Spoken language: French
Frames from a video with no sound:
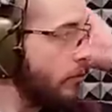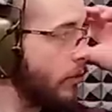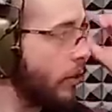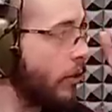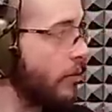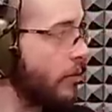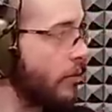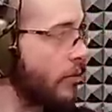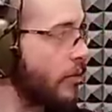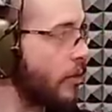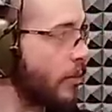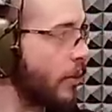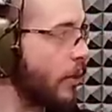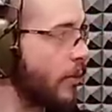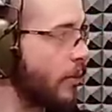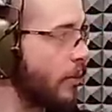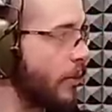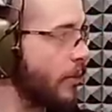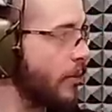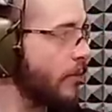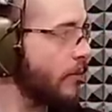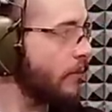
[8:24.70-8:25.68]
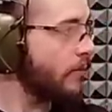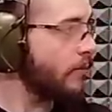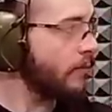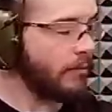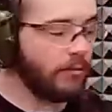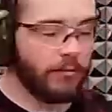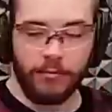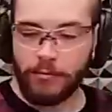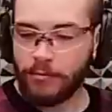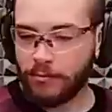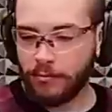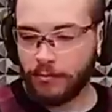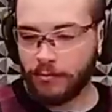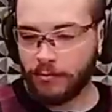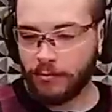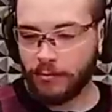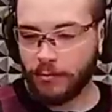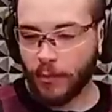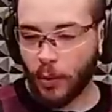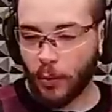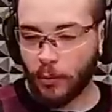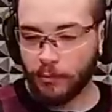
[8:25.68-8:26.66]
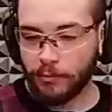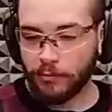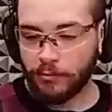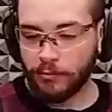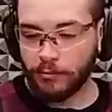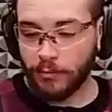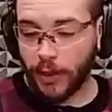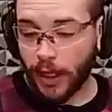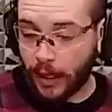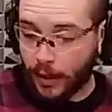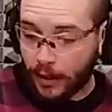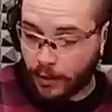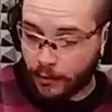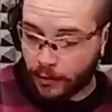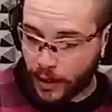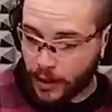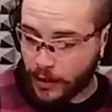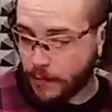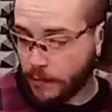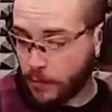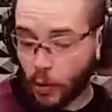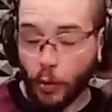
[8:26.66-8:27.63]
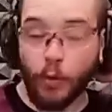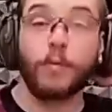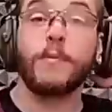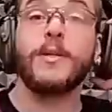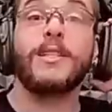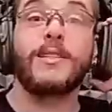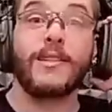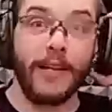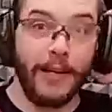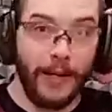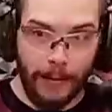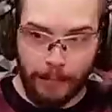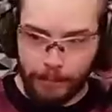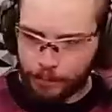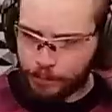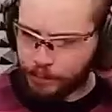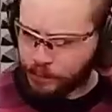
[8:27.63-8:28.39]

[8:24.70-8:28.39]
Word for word: Non, tu sais pas non plus. Bon, bah voilà. Donc mystère.